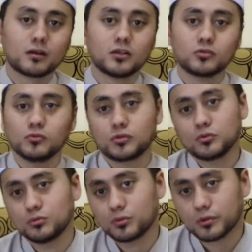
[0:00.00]
nggak
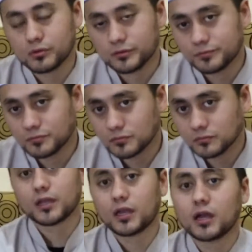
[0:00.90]
jujur
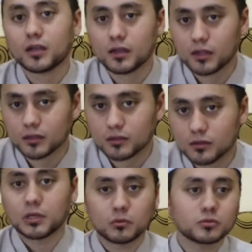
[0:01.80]
khianat
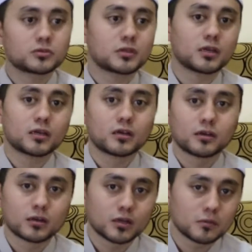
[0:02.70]
pendusta
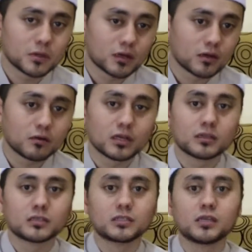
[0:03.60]
kenapa karena
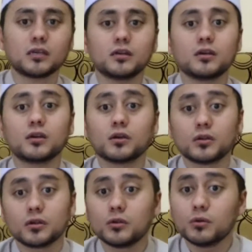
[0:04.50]
orientasinya
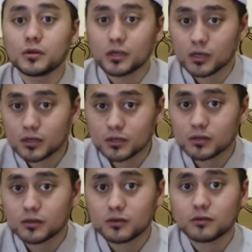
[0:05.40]
dunia
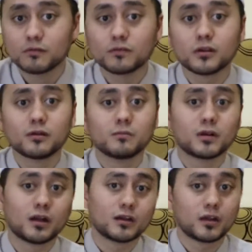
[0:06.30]

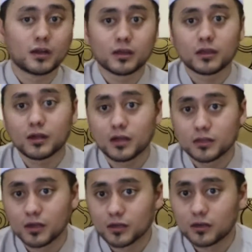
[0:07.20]
nggak kenal akhirat
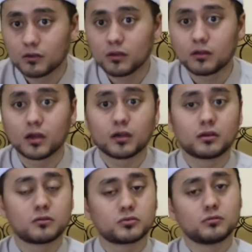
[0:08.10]
nggak kenal Allah nggak
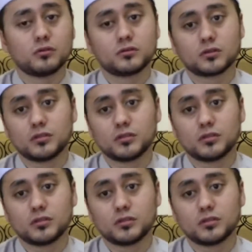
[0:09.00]
kenal Rasulullah